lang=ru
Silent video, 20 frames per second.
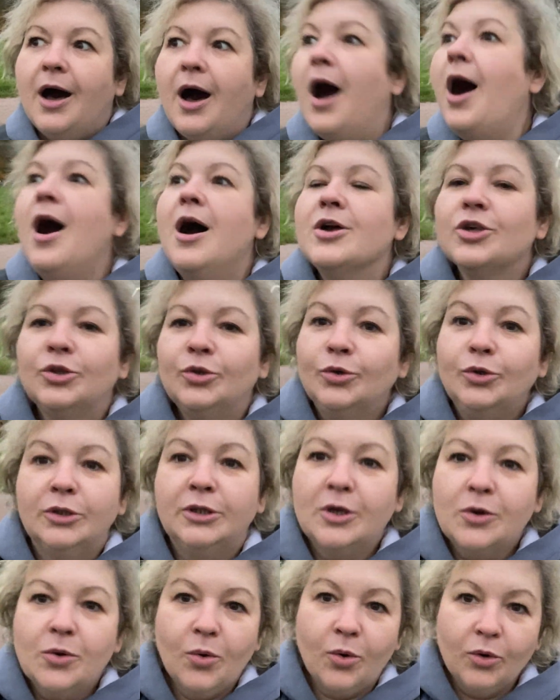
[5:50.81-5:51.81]
а,
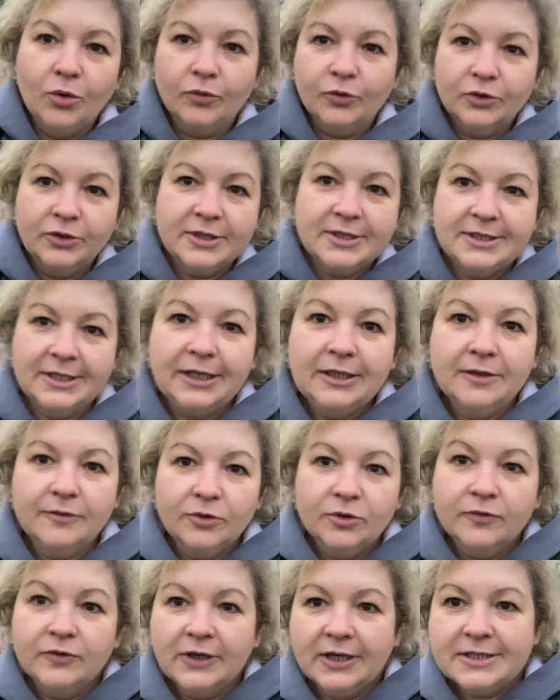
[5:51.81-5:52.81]
что-то такое вот из ряда
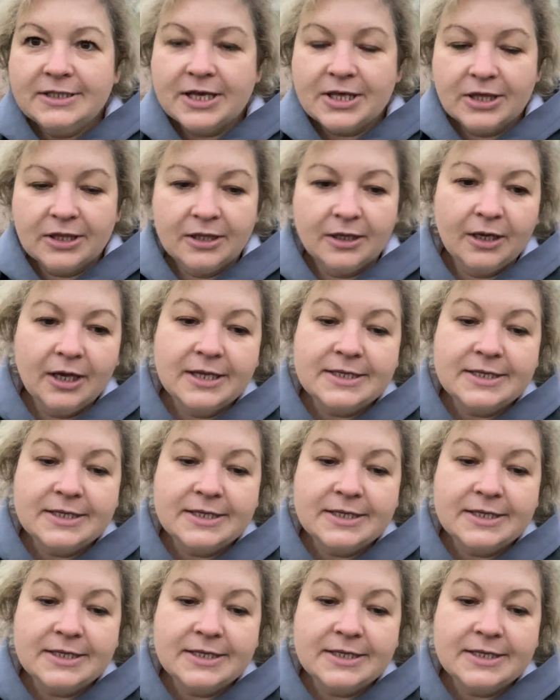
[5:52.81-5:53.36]
вон выходящее.